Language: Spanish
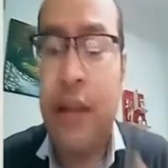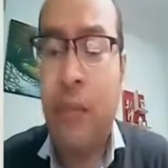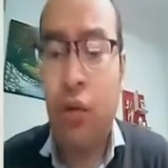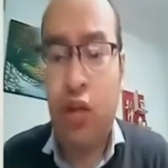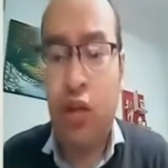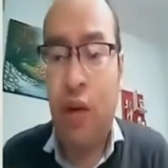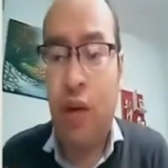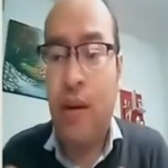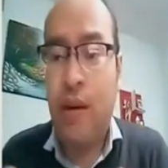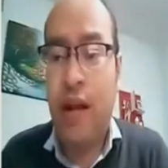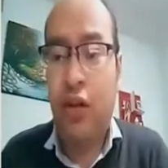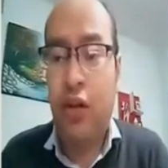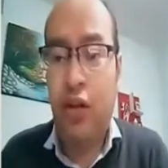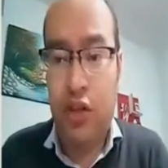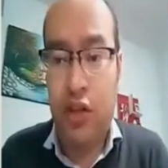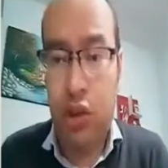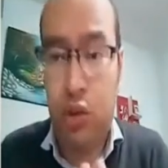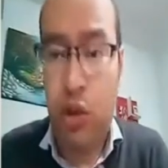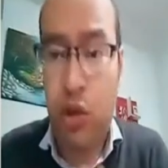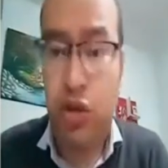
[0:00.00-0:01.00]
Estamos
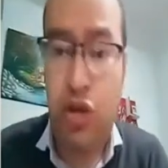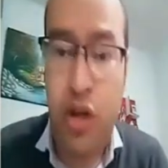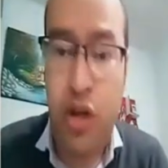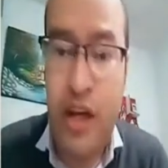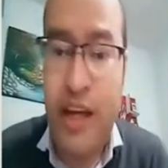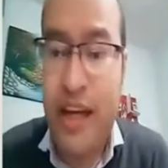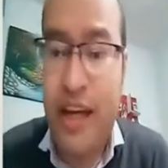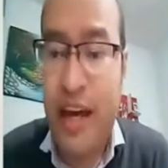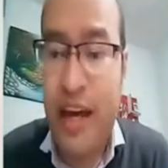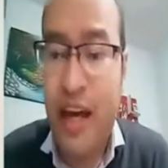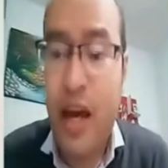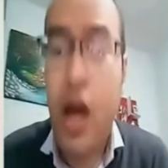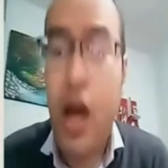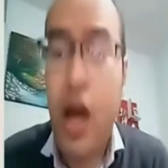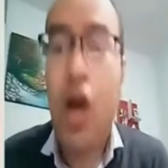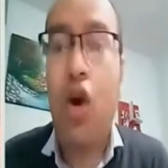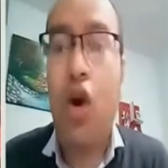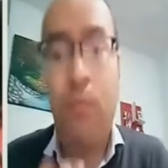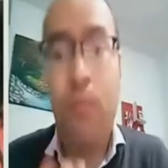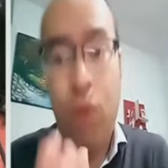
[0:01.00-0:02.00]
hablando de situaciones
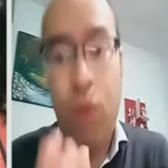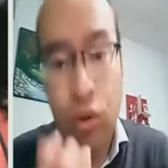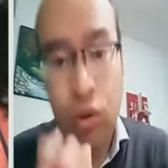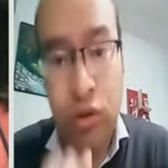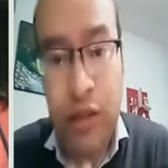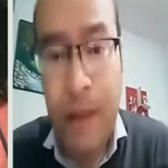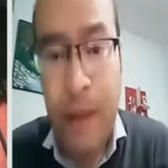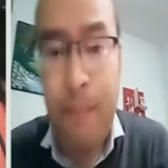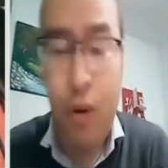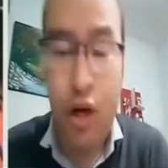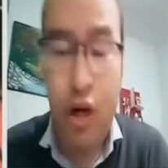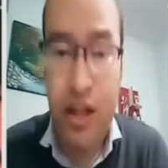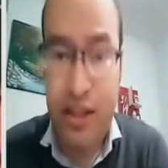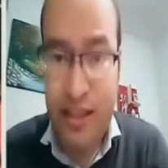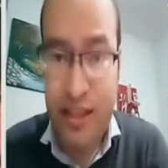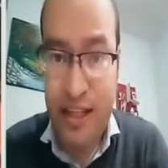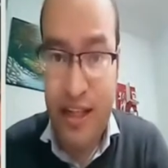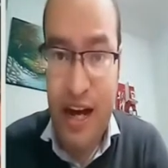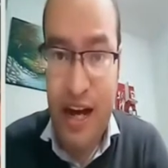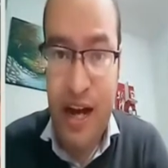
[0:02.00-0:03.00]
que con
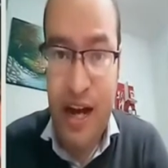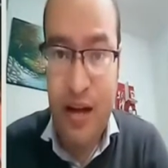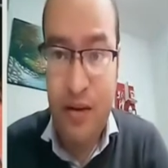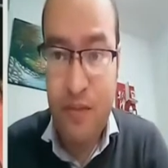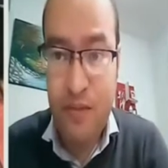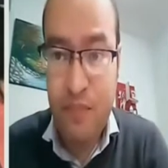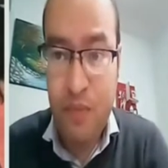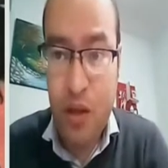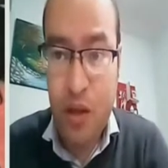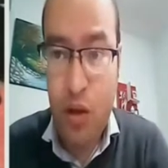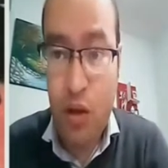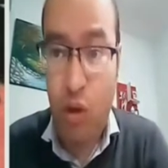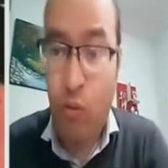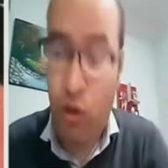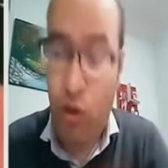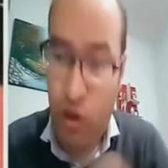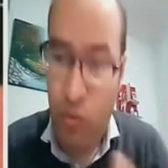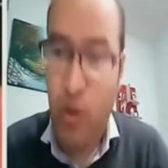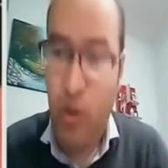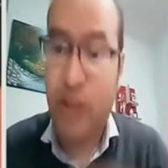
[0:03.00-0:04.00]
voluntad política,
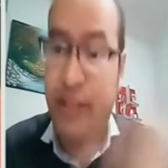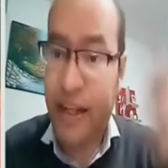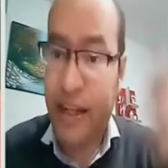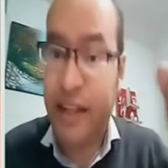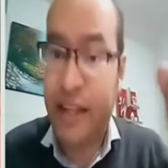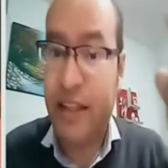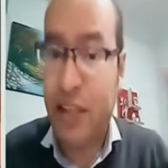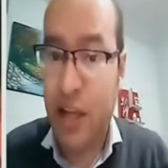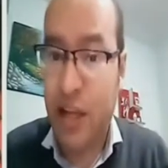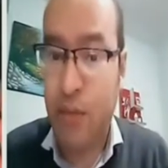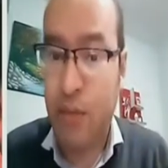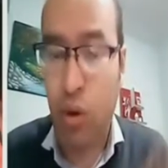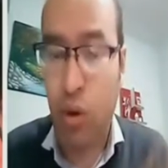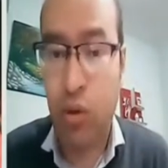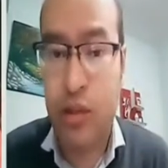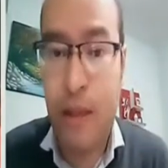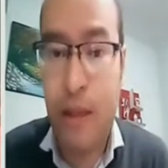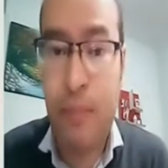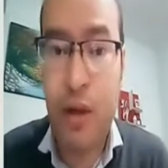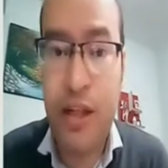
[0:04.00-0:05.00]
como demuestran que
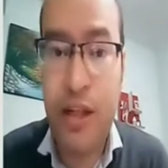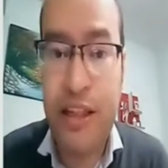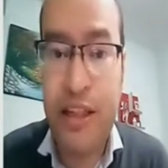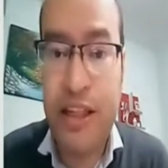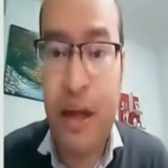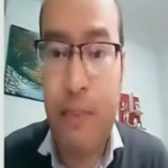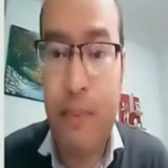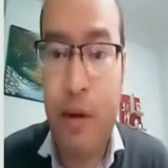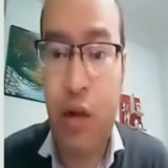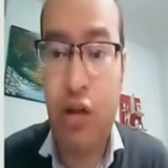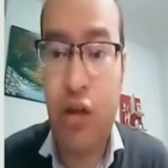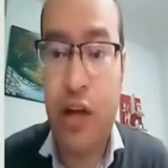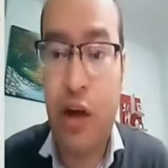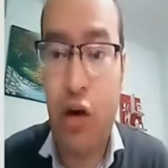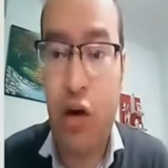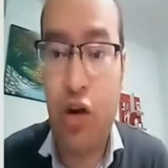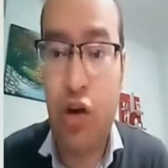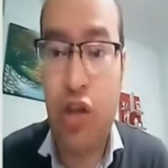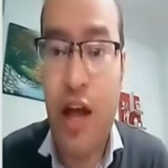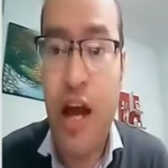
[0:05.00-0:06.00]
tienen voluntad política
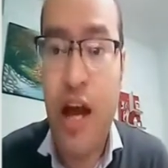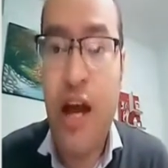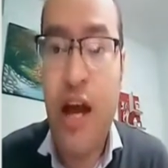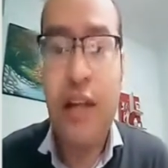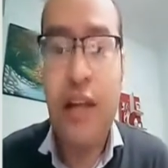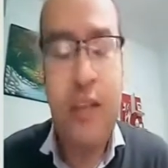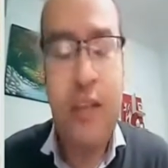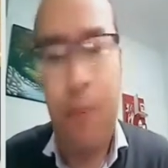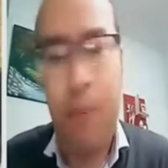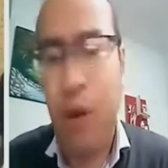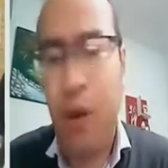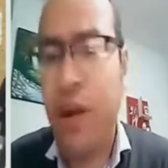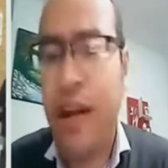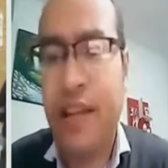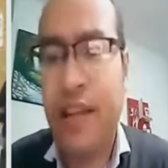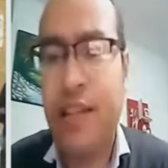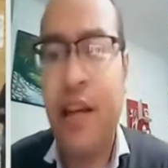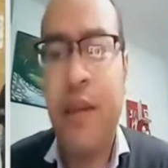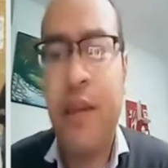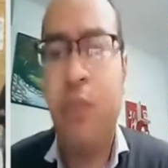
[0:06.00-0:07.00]
para otra cosa, se
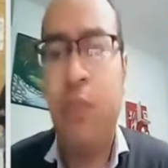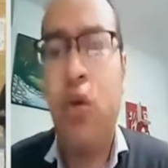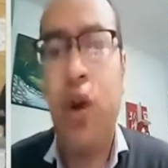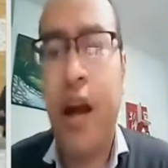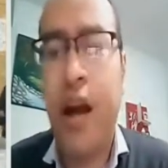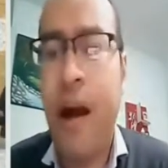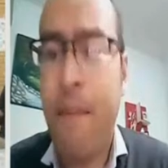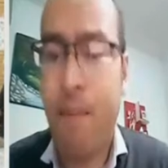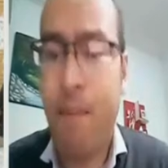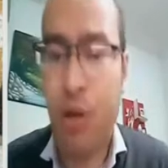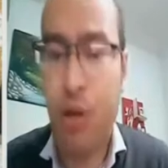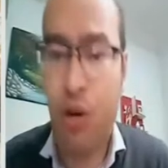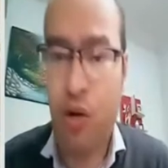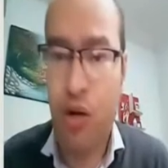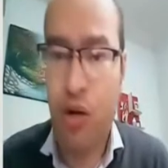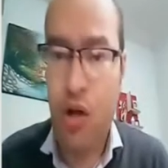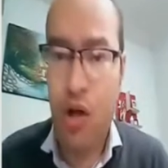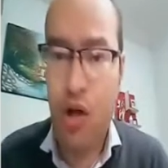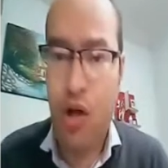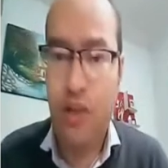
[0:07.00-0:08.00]
pueden hacer y muy
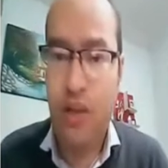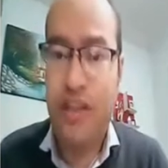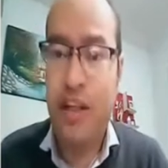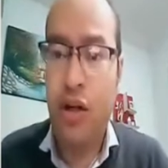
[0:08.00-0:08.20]
rápido.